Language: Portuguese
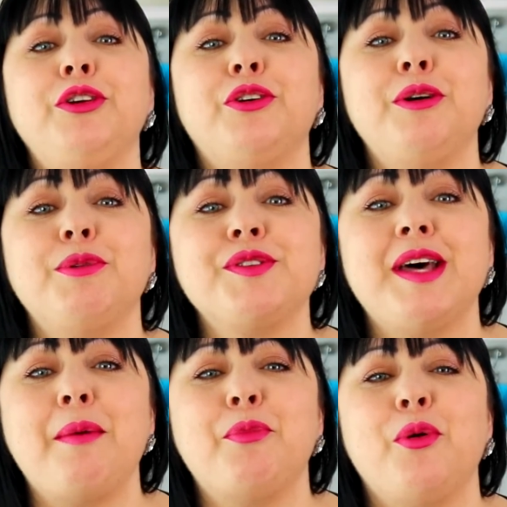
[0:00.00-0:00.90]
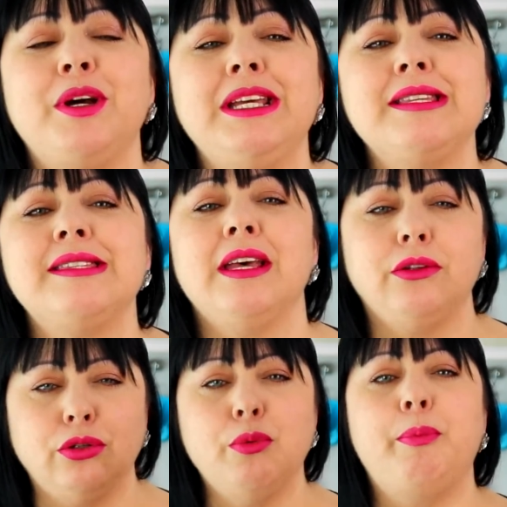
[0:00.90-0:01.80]
Oi, oi, meus amores!
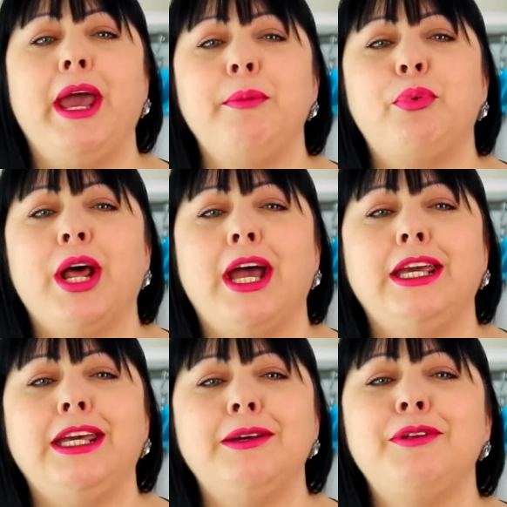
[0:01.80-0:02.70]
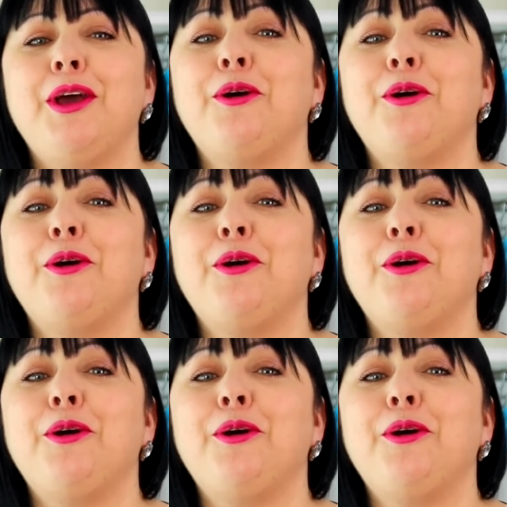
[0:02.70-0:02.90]
Tudo bem por aí?